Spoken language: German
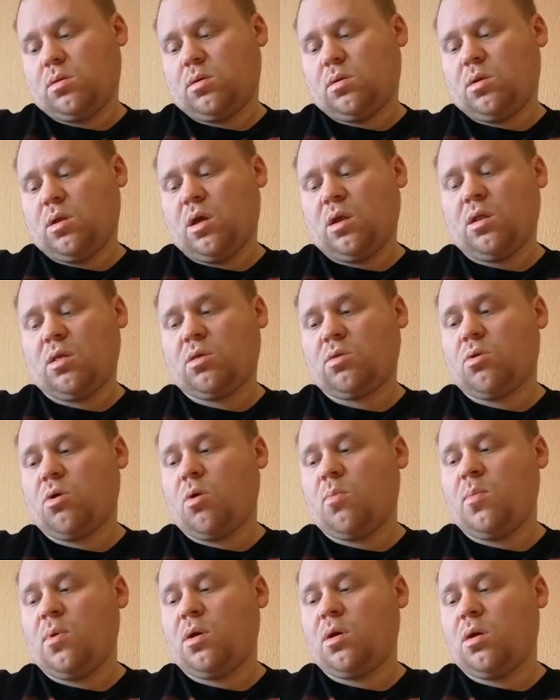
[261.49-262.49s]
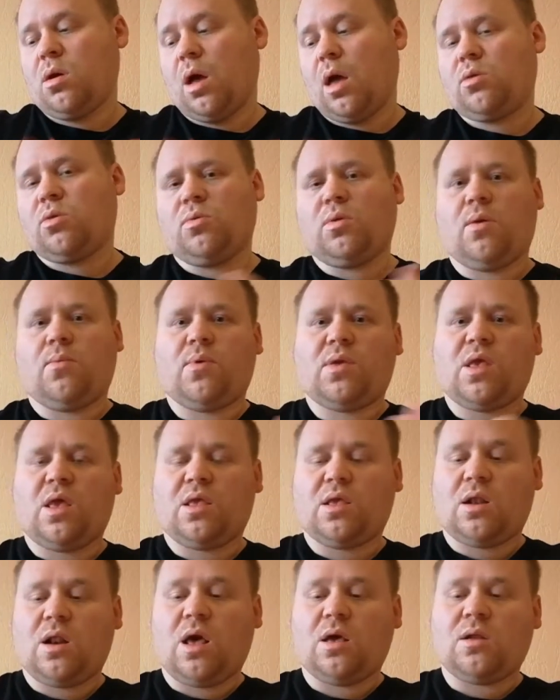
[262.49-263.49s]
kleines Comic. Also, ne, was
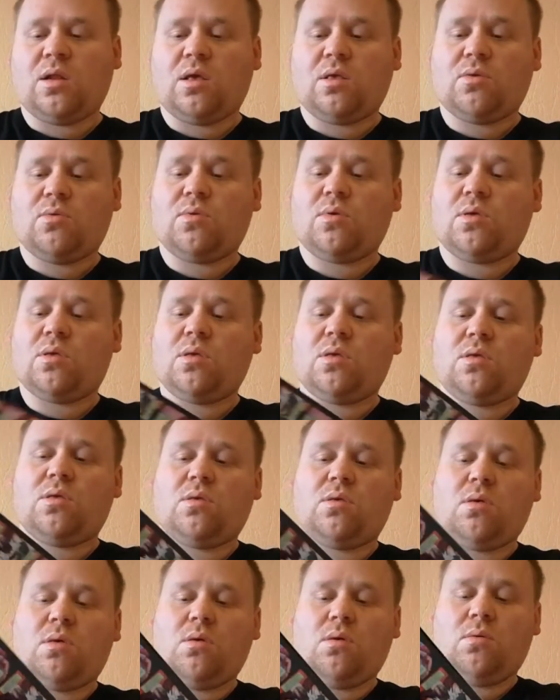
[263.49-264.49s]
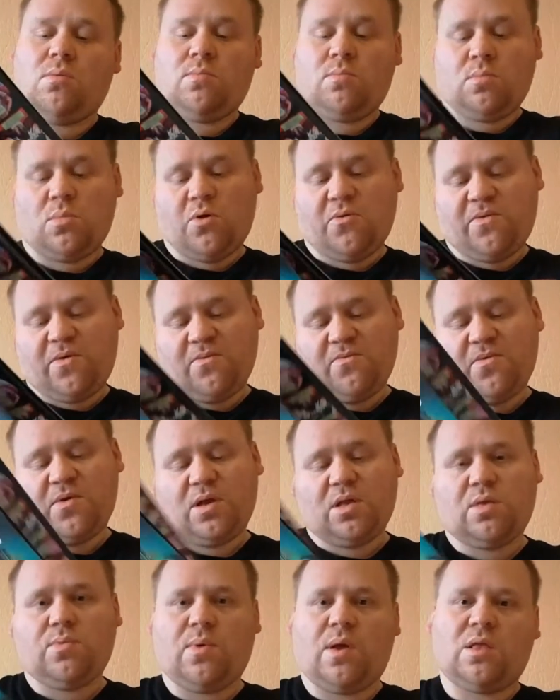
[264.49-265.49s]
heißt klein? Also, es ist ähm, auf jeden
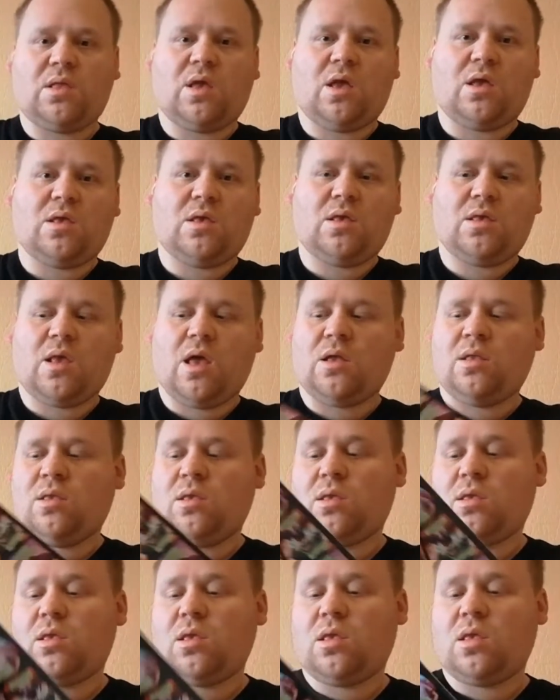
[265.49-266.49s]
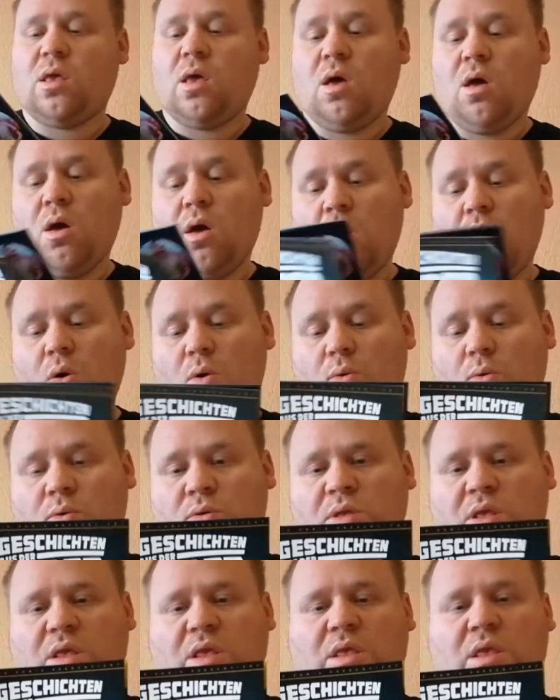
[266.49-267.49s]
Fall 32 Seiten ist das.
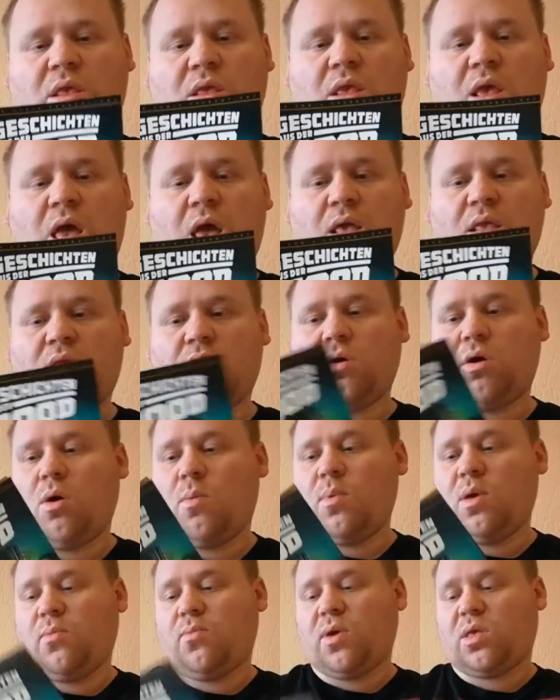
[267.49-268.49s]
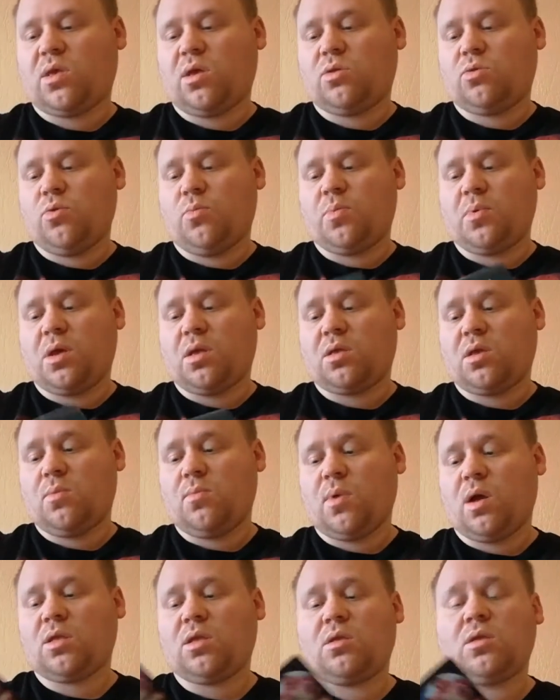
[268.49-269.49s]
Und es ist das erste Comic, was Adobe Kid
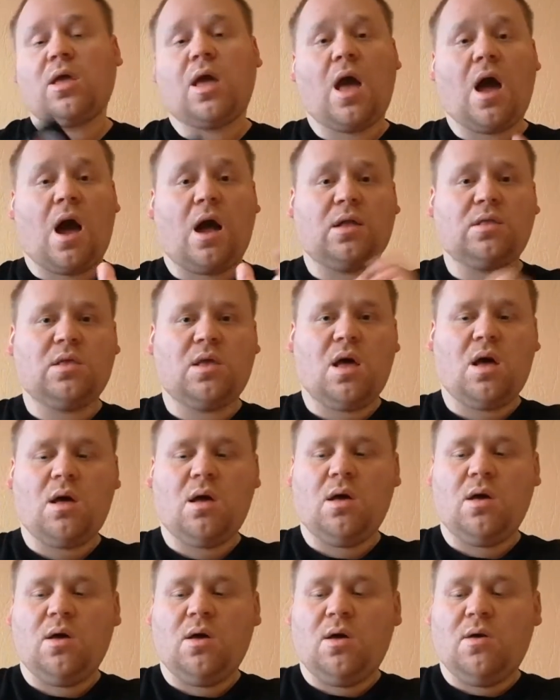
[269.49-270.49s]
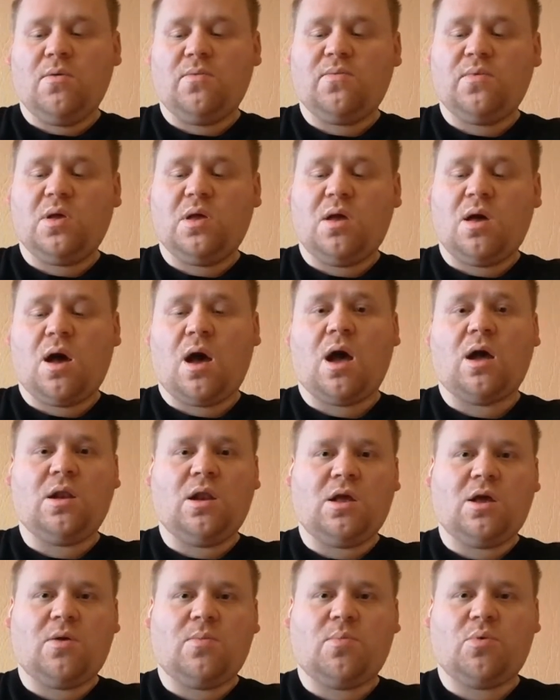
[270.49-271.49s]
gemacht hat. Er hat ja, wie ja
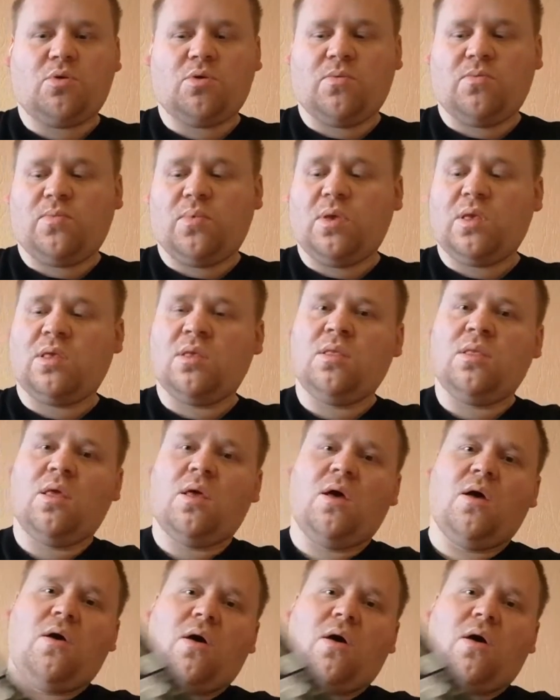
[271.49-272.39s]
einige bestimmt wissen,